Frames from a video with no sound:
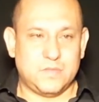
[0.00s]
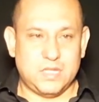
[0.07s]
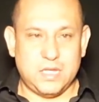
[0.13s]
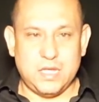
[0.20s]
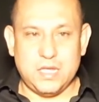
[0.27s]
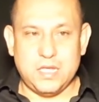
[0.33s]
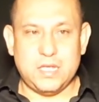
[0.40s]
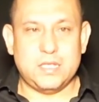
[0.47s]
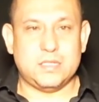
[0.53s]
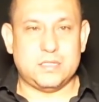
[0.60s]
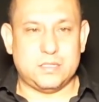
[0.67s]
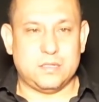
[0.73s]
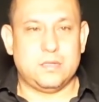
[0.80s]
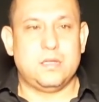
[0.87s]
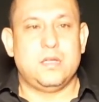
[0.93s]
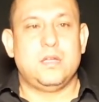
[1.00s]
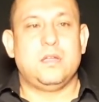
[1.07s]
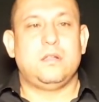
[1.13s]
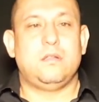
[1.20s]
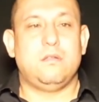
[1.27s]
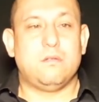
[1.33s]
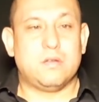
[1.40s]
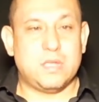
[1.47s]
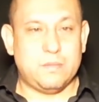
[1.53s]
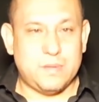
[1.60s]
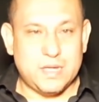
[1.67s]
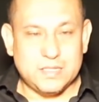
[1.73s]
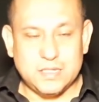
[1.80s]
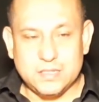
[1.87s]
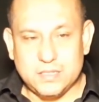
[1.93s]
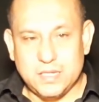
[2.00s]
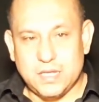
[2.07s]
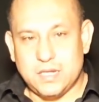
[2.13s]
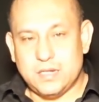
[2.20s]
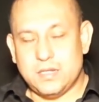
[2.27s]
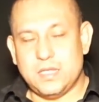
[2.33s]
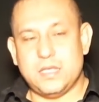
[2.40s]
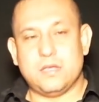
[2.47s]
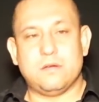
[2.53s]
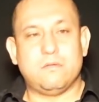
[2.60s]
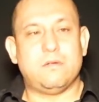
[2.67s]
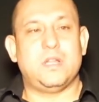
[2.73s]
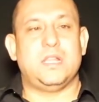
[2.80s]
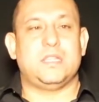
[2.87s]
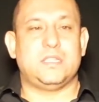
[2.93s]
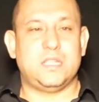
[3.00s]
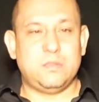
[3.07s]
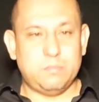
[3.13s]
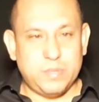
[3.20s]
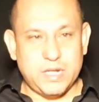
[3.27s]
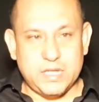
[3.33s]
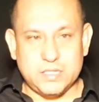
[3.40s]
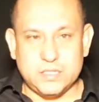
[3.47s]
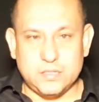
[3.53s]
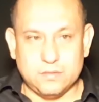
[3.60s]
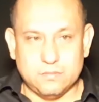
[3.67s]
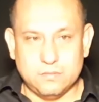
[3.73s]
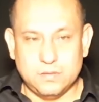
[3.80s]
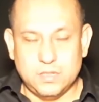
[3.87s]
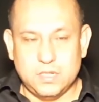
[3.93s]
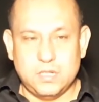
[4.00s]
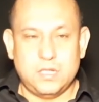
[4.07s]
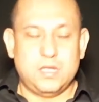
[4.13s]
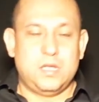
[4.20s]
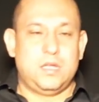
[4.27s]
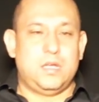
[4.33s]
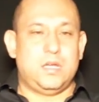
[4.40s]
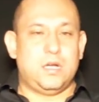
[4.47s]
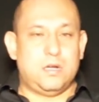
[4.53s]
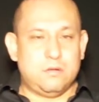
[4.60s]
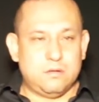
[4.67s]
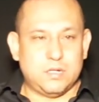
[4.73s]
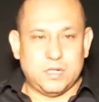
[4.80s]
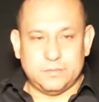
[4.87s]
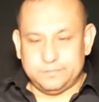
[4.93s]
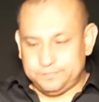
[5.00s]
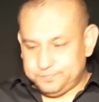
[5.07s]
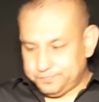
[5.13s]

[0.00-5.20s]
qué es lo que vas a hacer y cuál es el precio. Ahora,